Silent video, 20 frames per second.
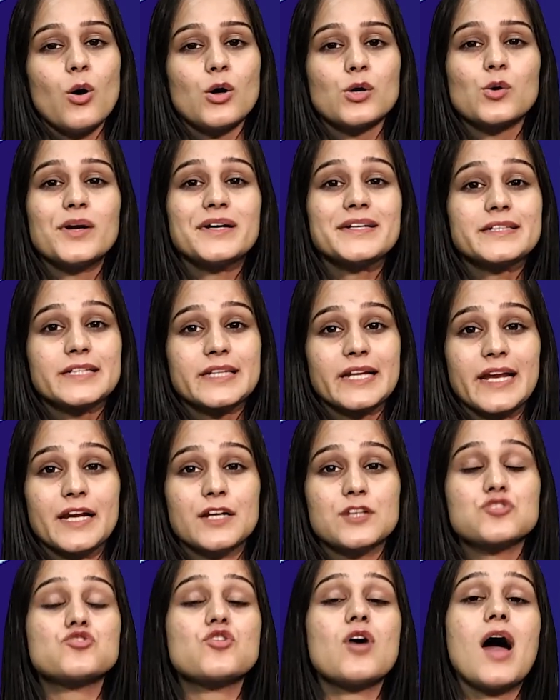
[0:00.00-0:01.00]
और कोई
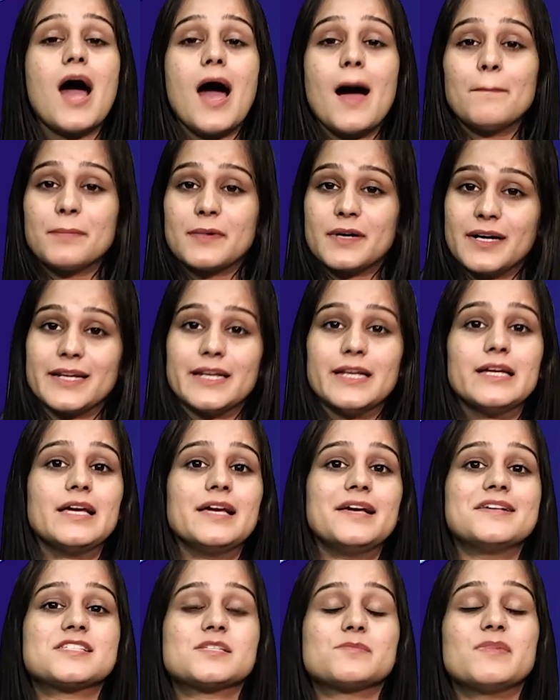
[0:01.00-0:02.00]
ट्रेड जो आप
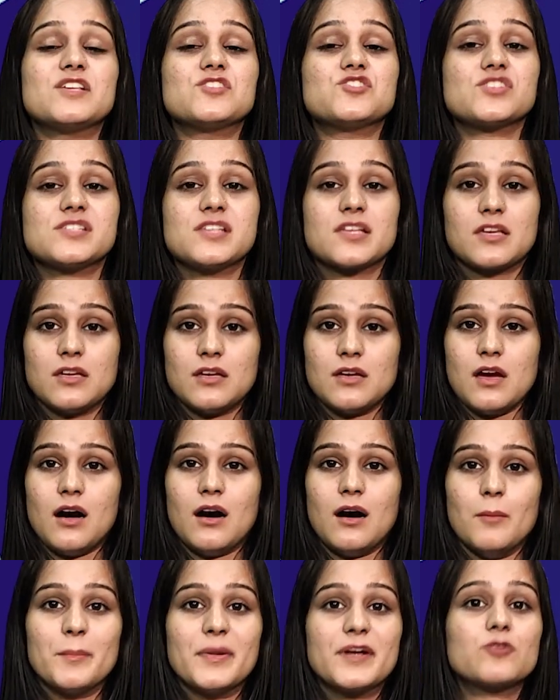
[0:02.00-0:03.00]
करेंगे इसमें जैसे कि
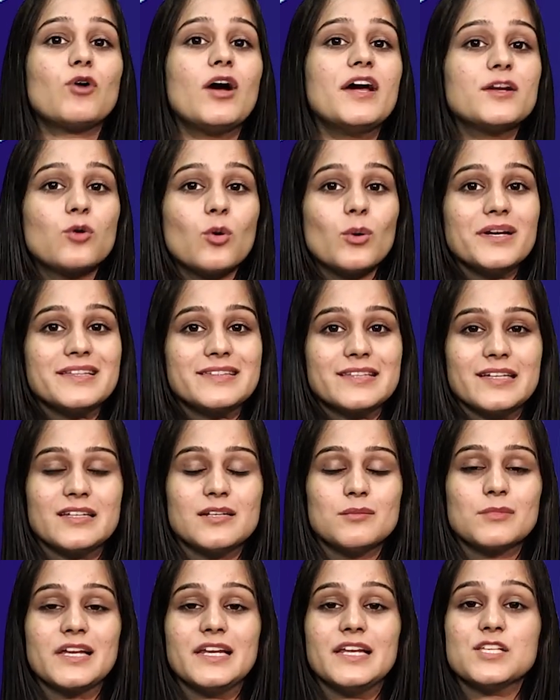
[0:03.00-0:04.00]
बिटकॉइन को
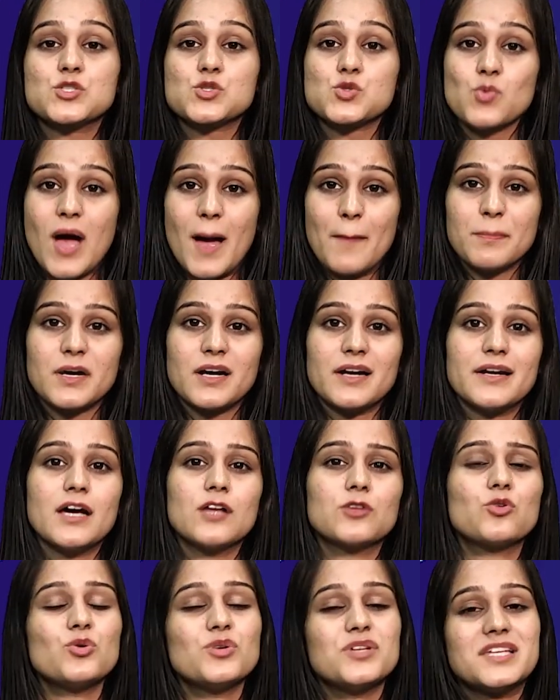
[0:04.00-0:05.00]
इथेरियम के लिए स्वाप
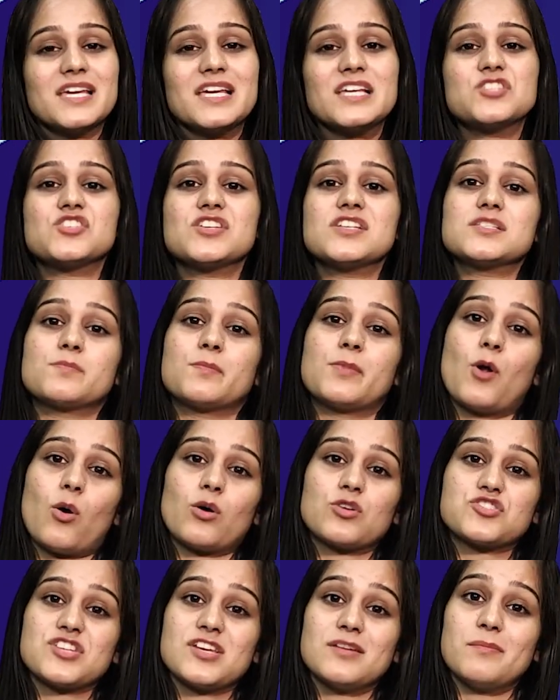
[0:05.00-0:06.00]
करना तो ये चीज
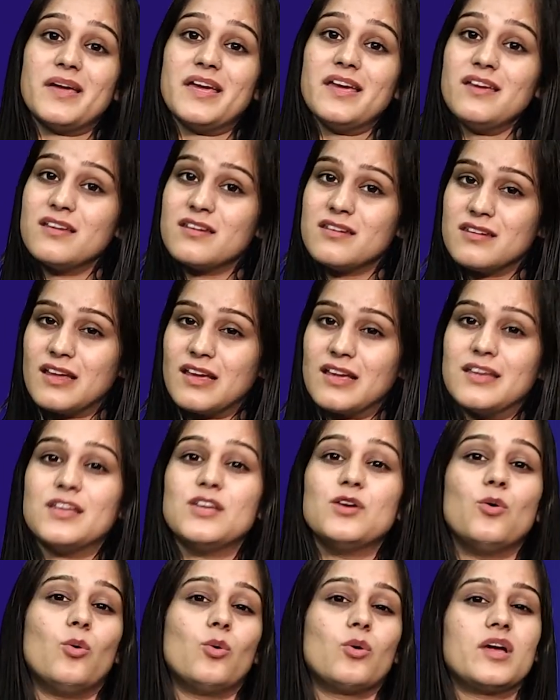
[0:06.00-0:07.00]
ब्लॉकचेन में
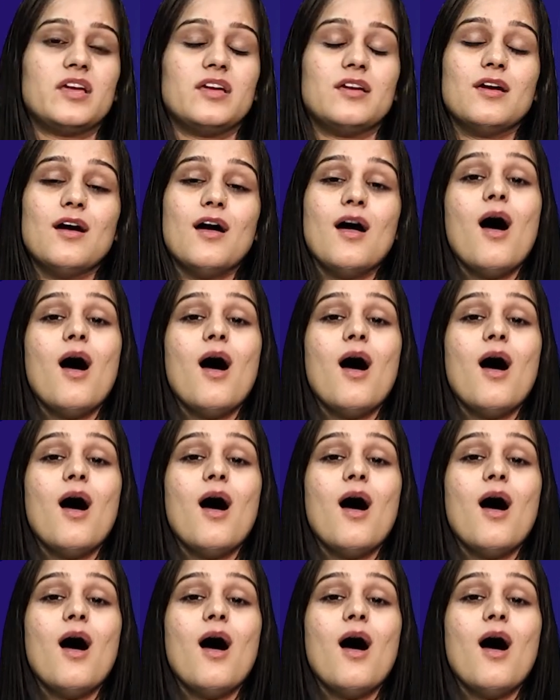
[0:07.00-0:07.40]
नहीं होगी